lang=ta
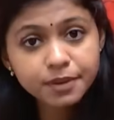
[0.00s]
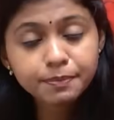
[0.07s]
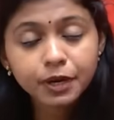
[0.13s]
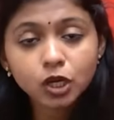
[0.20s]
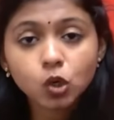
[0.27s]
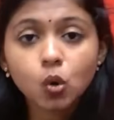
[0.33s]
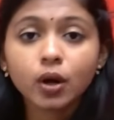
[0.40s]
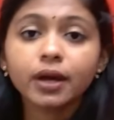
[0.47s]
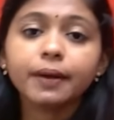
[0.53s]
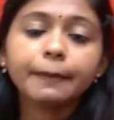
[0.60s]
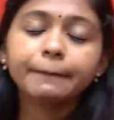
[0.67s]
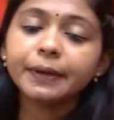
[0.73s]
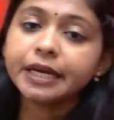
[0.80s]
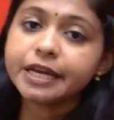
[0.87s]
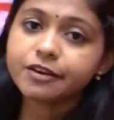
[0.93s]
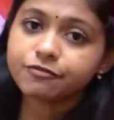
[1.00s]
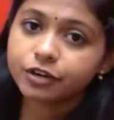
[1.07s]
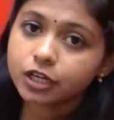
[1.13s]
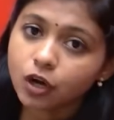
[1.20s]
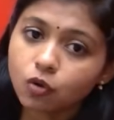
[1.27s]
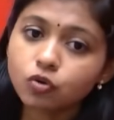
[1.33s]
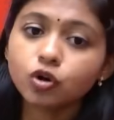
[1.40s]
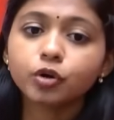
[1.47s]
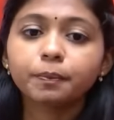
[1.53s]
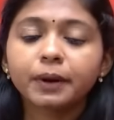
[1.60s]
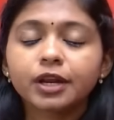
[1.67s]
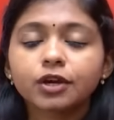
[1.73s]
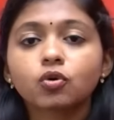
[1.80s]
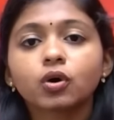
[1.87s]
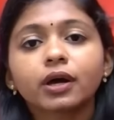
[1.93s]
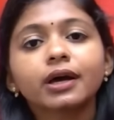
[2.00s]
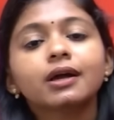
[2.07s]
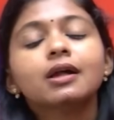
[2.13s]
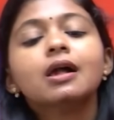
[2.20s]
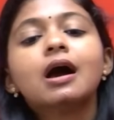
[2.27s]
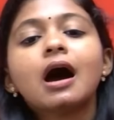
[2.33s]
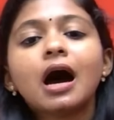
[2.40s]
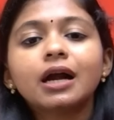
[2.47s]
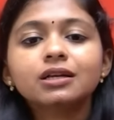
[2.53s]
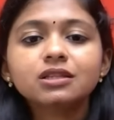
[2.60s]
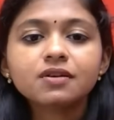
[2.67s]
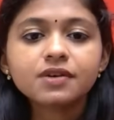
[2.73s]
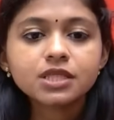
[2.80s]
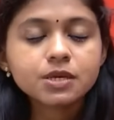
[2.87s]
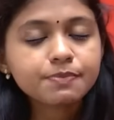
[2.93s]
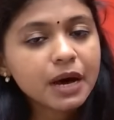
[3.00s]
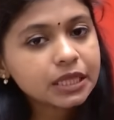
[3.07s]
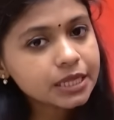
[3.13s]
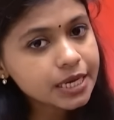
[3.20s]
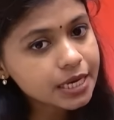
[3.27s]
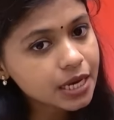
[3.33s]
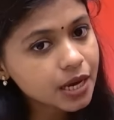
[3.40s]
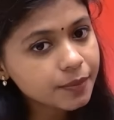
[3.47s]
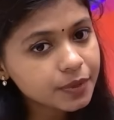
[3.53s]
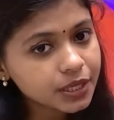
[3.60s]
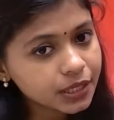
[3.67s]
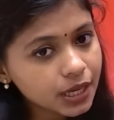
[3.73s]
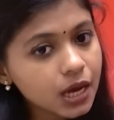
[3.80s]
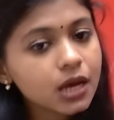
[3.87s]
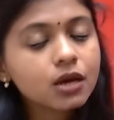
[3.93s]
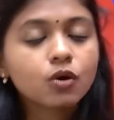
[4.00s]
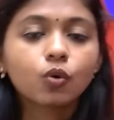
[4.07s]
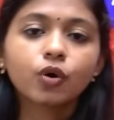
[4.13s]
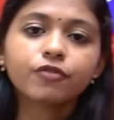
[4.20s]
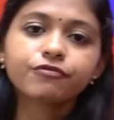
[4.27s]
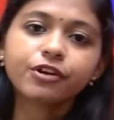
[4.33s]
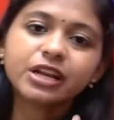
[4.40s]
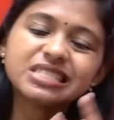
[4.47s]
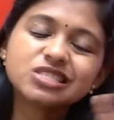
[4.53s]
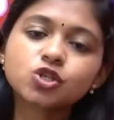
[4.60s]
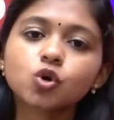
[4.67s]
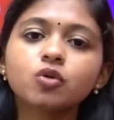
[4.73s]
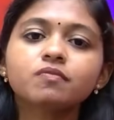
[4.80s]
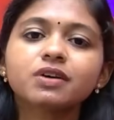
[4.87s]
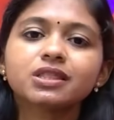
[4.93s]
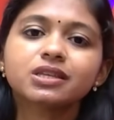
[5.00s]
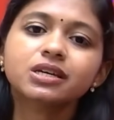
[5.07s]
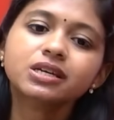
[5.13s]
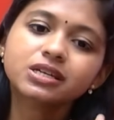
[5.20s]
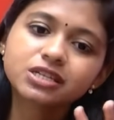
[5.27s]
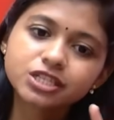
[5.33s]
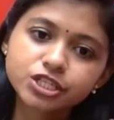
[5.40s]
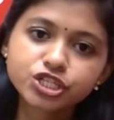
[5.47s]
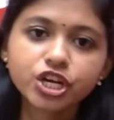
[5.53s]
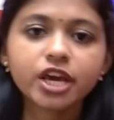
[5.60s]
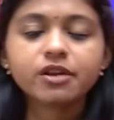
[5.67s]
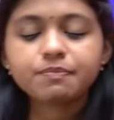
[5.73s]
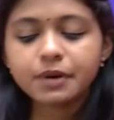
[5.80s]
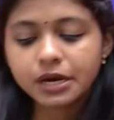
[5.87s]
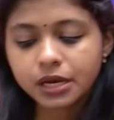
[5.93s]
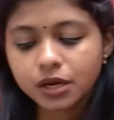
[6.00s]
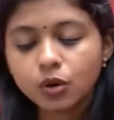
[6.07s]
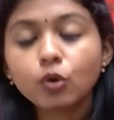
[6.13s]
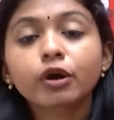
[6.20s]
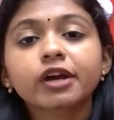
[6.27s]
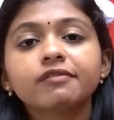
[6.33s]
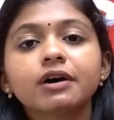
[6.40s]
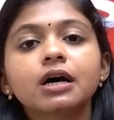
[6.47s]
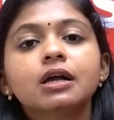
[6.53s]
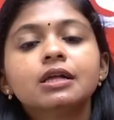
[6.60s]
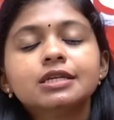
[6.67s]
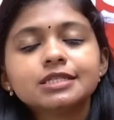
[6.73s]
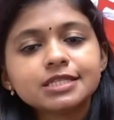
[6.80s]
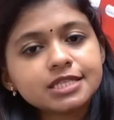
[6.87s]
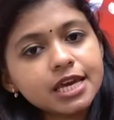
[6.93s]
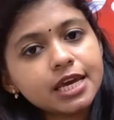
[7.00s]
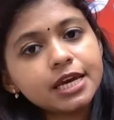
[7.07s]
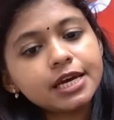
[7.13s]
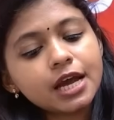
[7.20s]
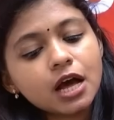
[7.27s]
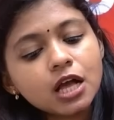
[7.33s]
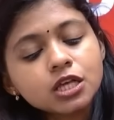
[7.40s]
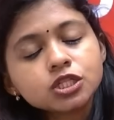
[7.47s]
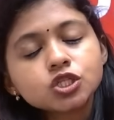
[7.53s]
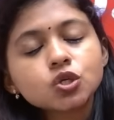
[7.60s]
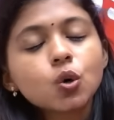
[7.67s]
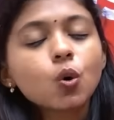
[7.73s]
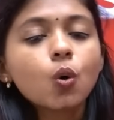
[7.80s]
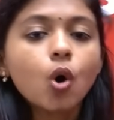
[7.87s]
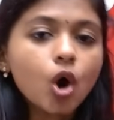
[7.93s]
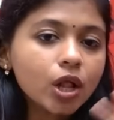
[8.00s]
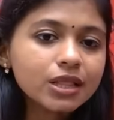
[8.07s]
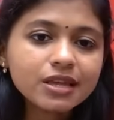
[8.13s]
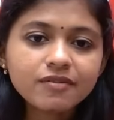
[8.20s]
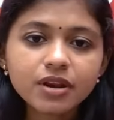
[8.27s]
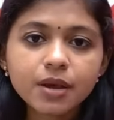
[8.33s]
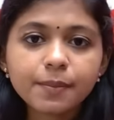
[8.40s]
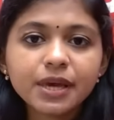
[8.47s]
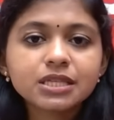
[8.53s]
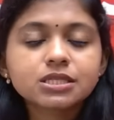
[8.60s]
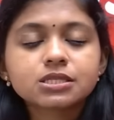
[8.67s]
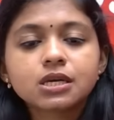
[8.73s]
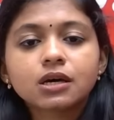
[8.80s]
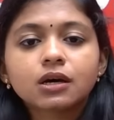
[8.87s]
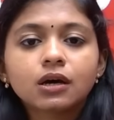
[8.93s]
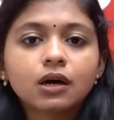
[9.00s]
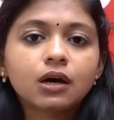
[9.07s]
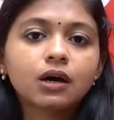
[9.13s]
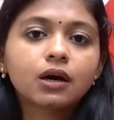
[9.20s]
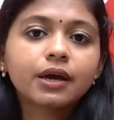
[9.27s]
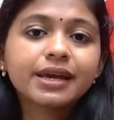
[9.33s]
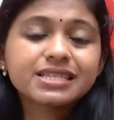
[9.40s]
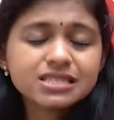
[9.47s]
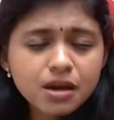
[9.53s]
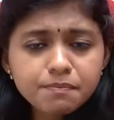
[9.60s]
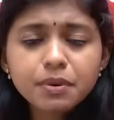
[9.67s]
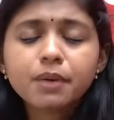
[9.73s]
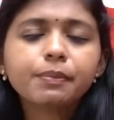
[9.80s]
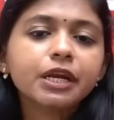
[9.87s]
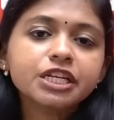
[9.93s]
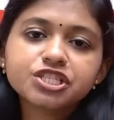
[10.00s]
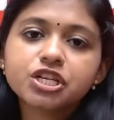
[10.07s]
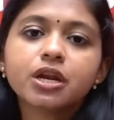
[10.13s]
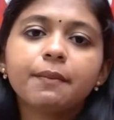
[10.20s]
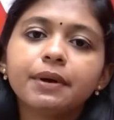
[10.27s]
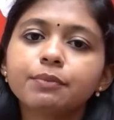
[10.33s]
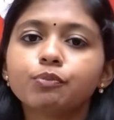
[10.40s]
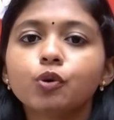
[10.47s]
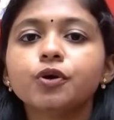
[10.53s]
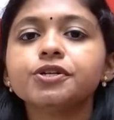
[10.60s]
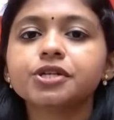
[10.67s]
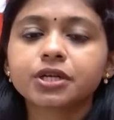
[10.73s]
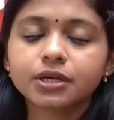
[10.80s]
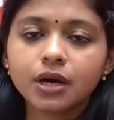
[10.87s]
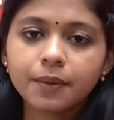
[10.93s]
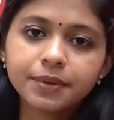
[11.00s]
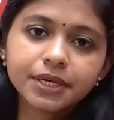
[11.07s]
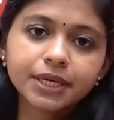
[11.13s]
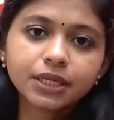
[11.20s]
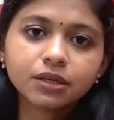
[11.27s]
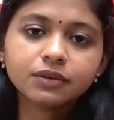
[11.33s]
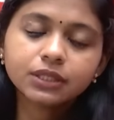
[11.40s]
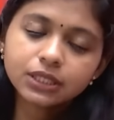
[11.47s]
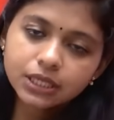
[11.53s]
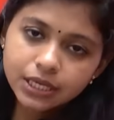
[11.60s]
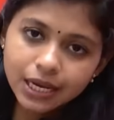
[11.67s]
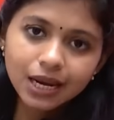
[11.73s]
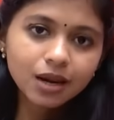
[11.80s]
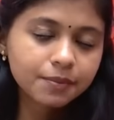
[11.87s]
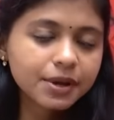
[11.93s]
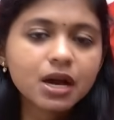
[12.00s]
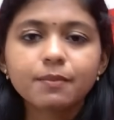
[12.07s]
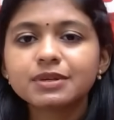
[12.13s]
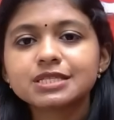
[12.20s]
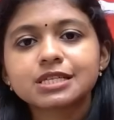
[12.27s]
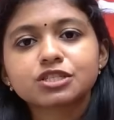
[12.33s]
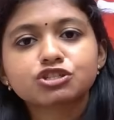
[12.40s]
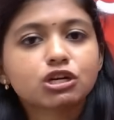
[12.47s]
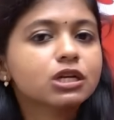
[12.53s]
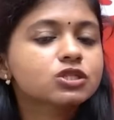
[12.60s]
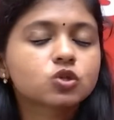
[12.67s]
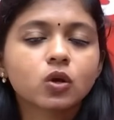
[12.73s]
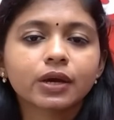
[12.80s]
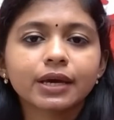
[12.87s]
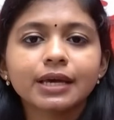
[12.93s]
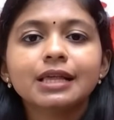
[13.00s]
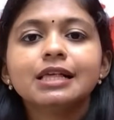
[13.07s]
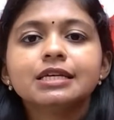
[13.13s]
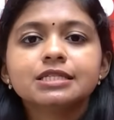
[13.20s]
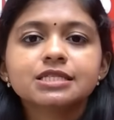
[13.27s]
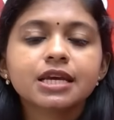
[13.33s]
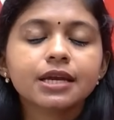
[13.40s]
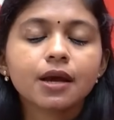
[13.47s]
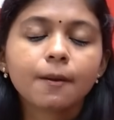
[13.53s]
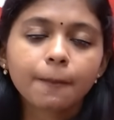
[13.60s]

பண்ணிக்கோங்க பிடிஎஃப் டவுன்லோட் பண்ணிக்கோங்க அடுத்து வந்து பார்த்தீங்க அப்படின்னா உங்கள் ஃப்ரெண்ட்ஸுக்கும் வந்து ஷேர் பண்ணுங்கள் ஓகேவா சரிடா ஸோ ஆல் தி வெரி பெஸ்ட் எக்ஸாம் ப்ரிப்பரேஷன் எப்படி போயிட்டுருக்கு அப்படிங்கிறத வந்து எல்லாருமே கமெண்ட் செக்ஷனில் சொல்லுங்கள் சரியா